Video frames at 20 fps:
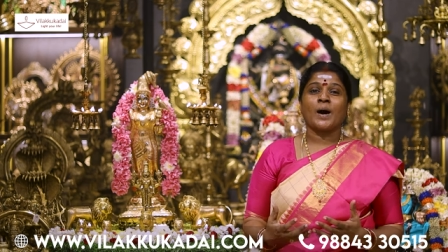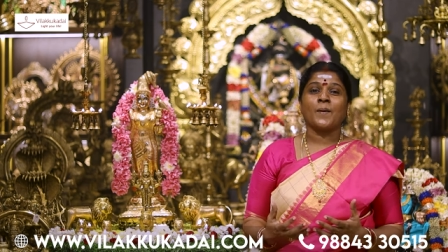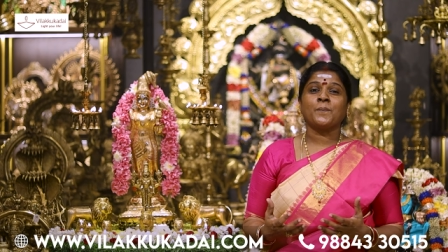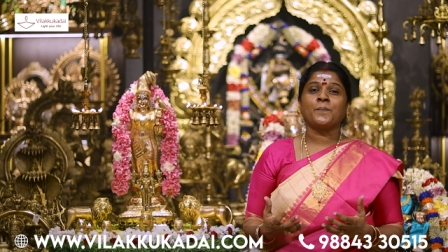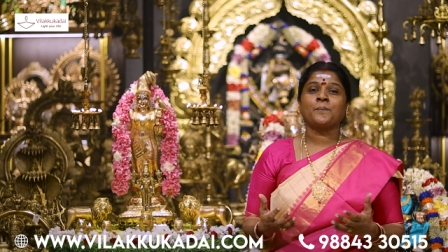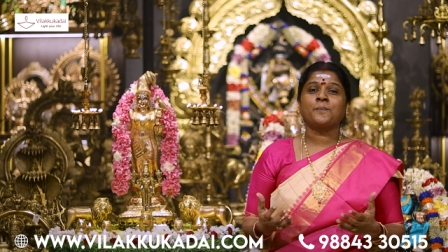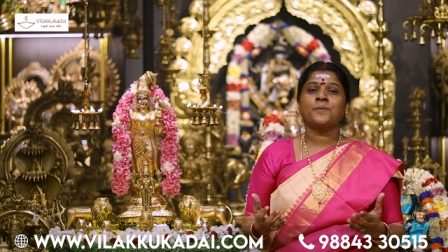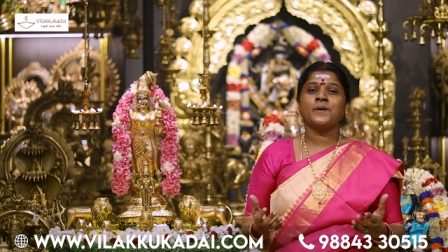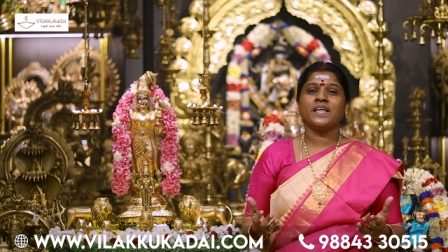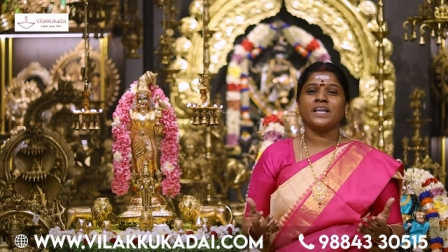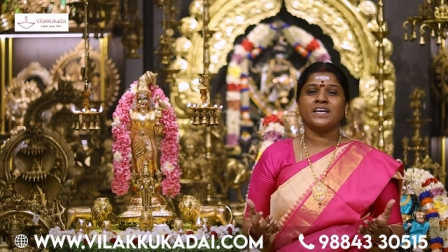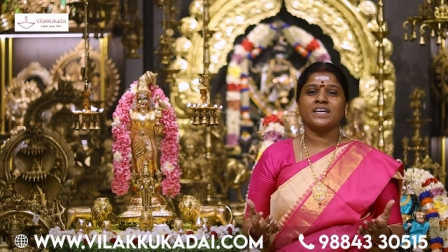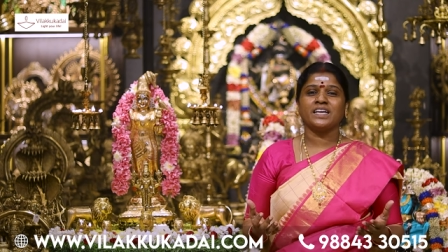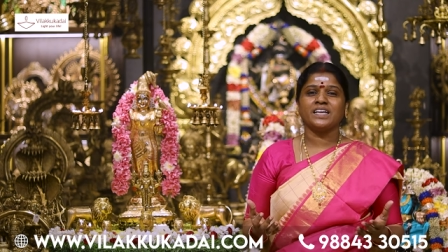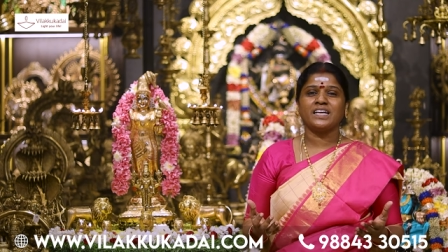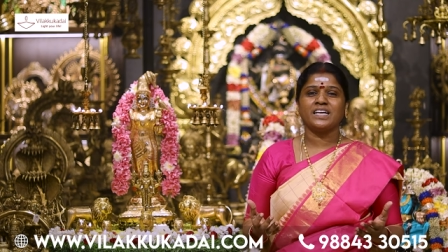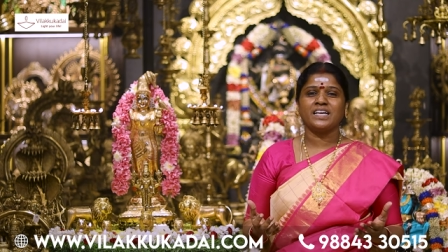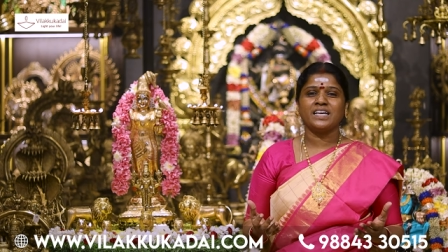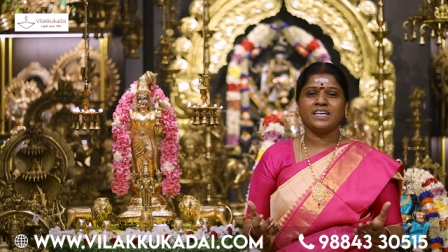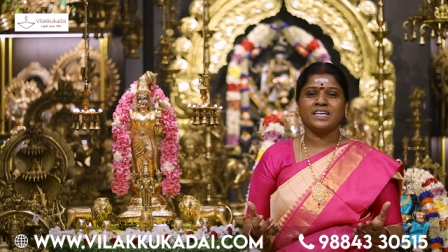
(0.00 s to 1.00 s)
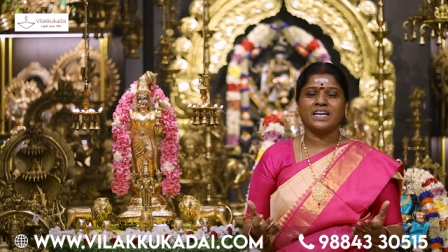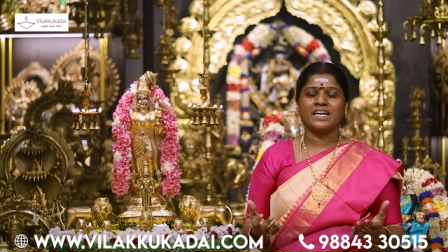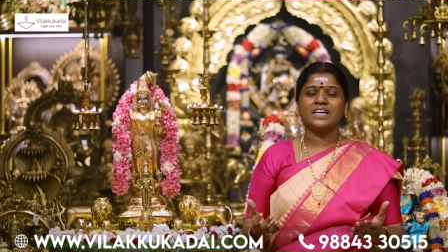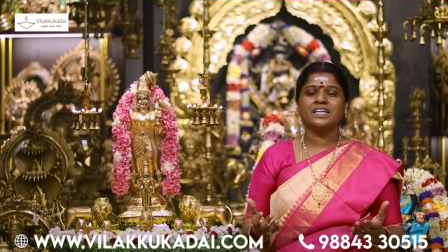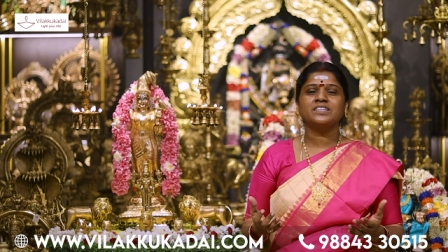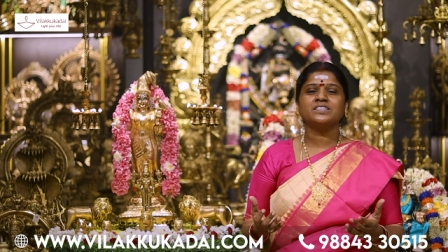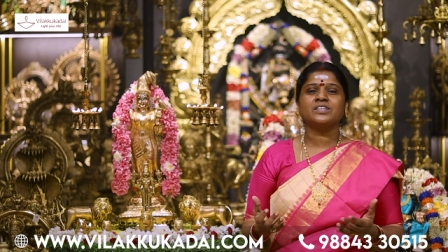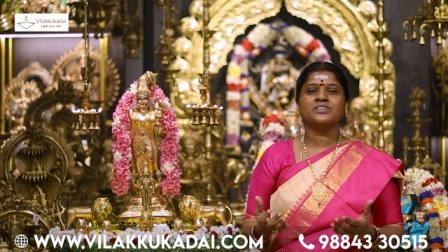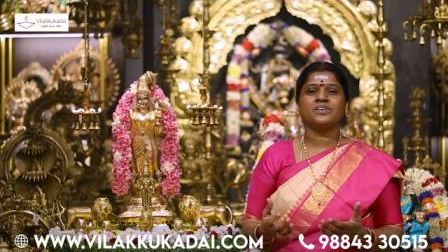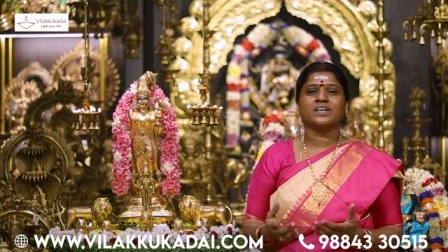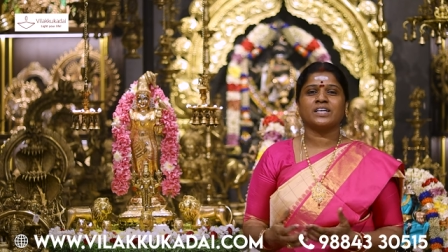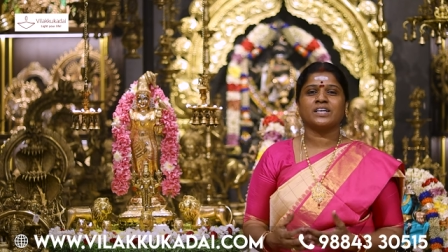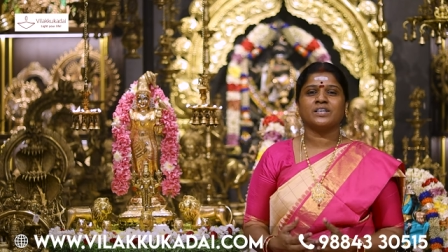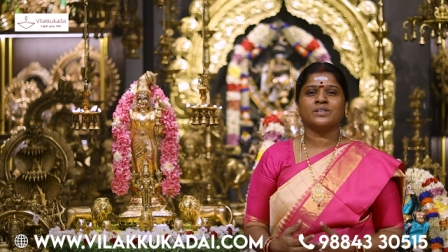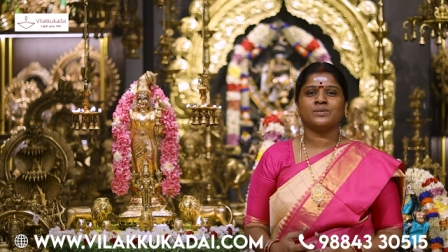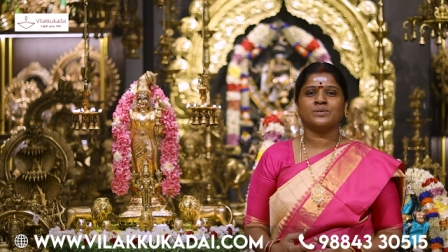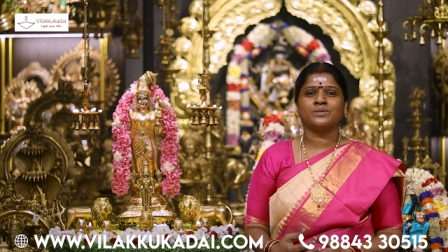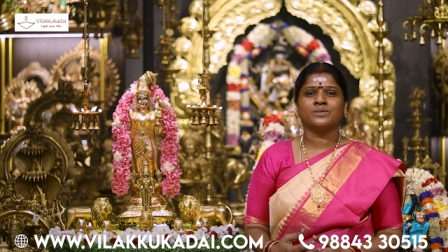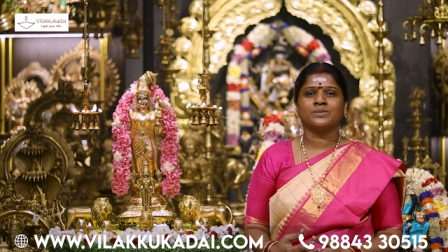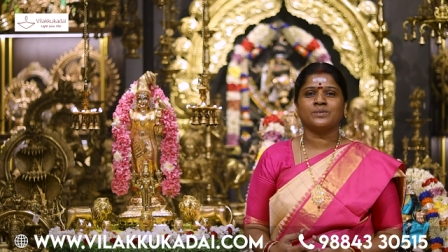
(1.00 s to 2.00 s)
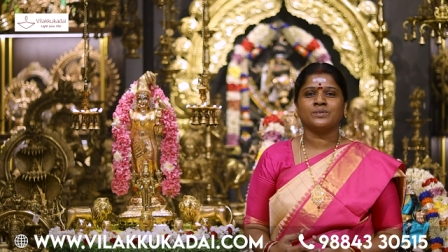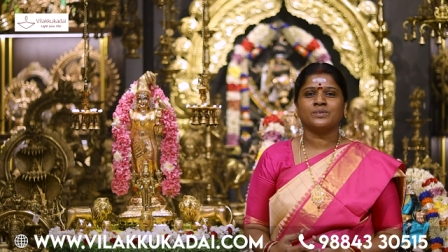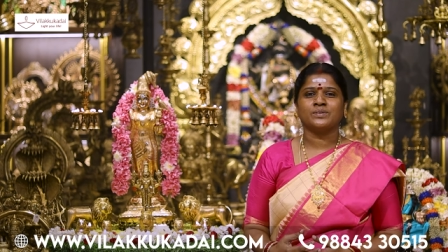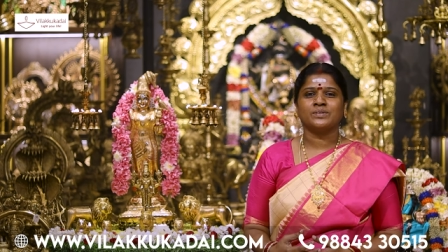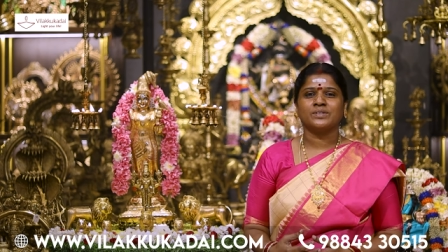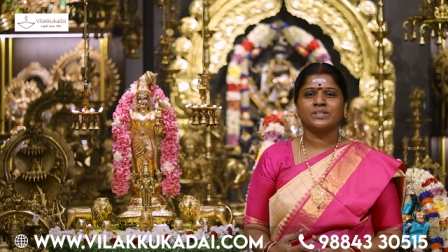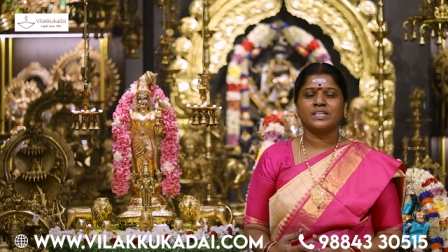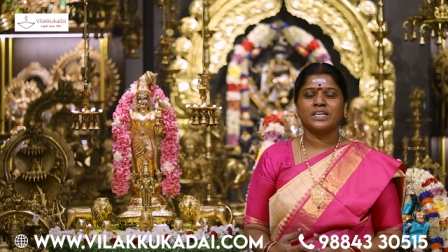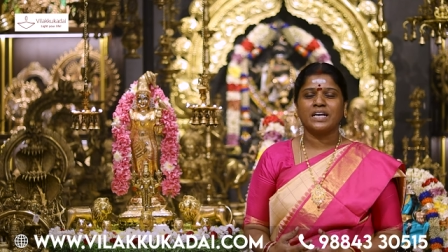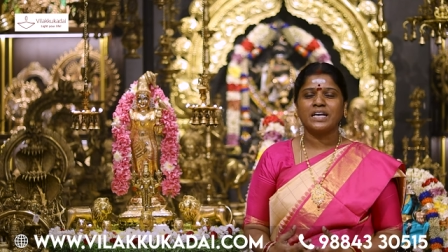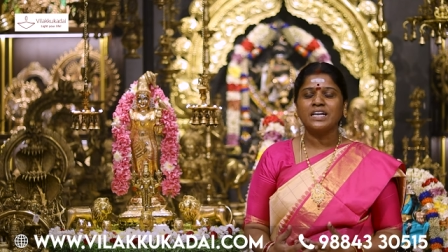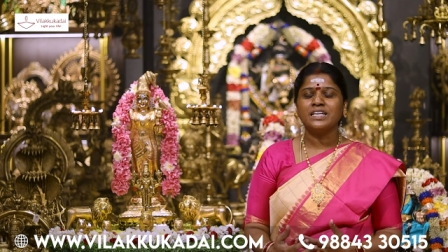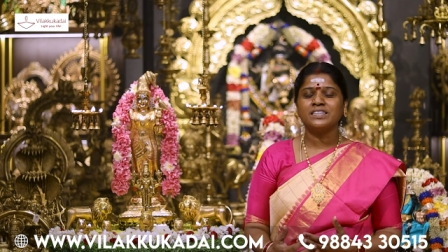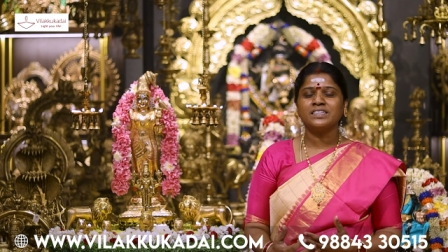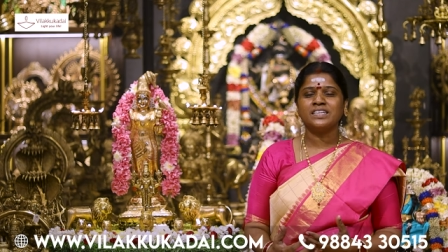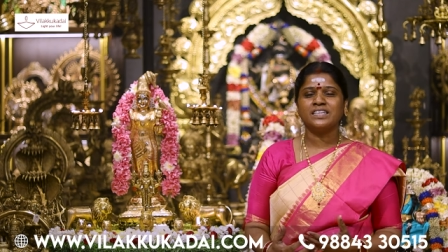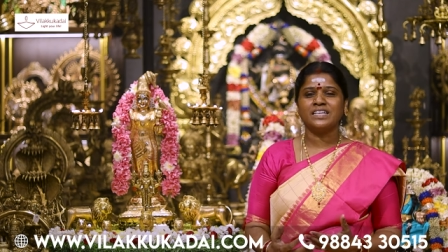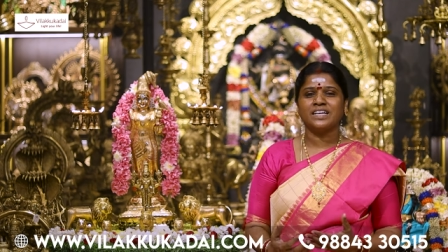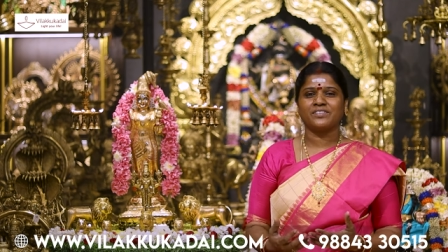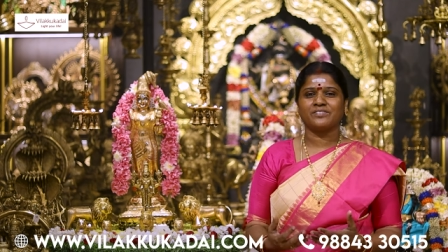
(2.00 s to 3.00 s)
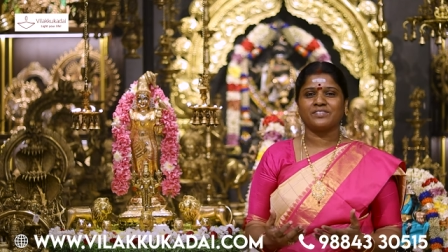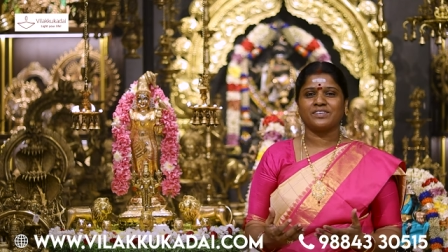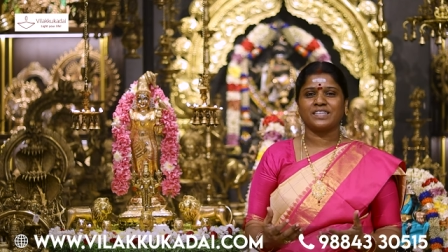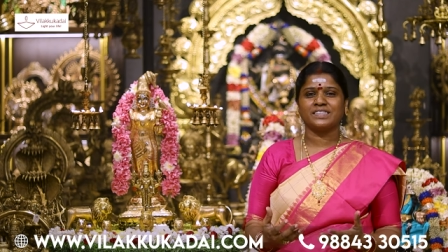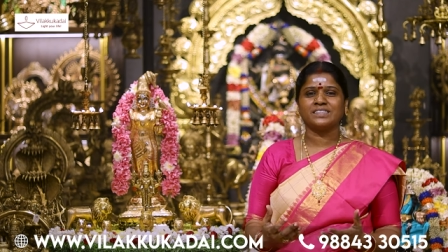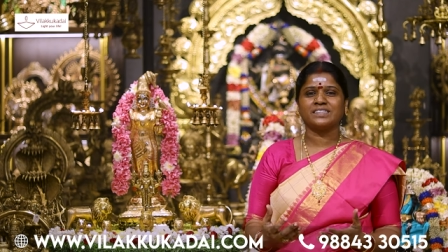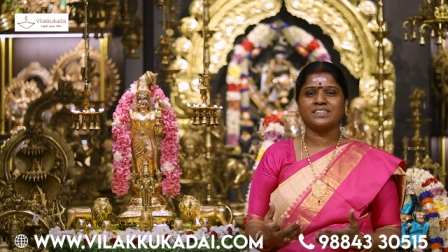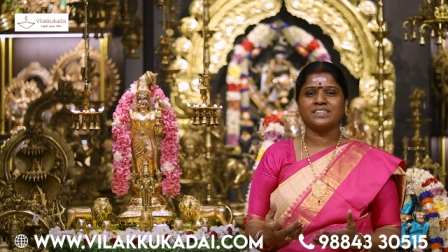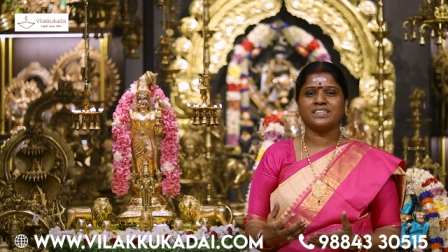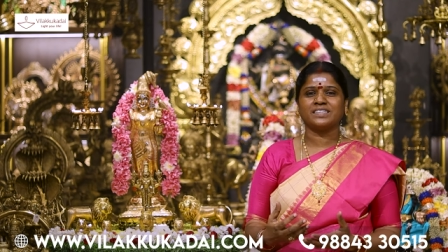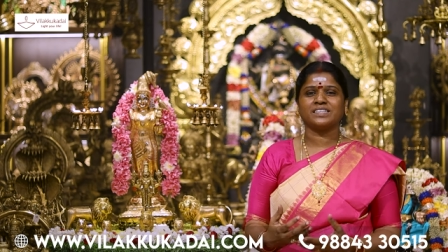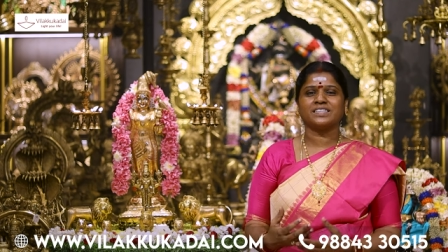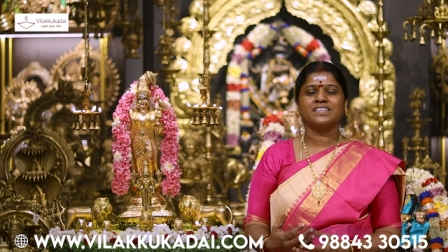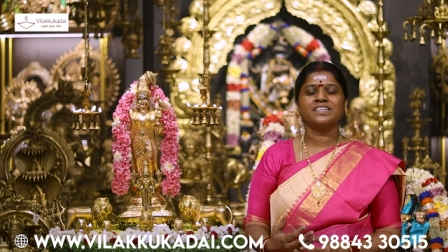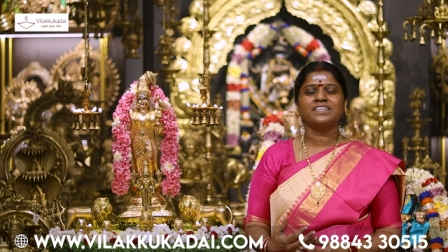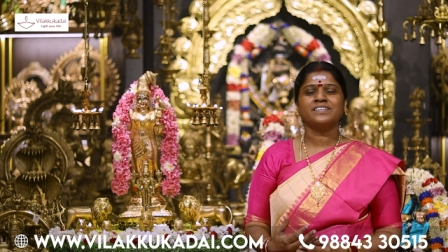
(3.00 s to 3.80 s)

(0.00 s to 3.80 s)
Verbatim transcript: அப்படி நீ எழுந்து வரணும் எழுந்து நீ வந்து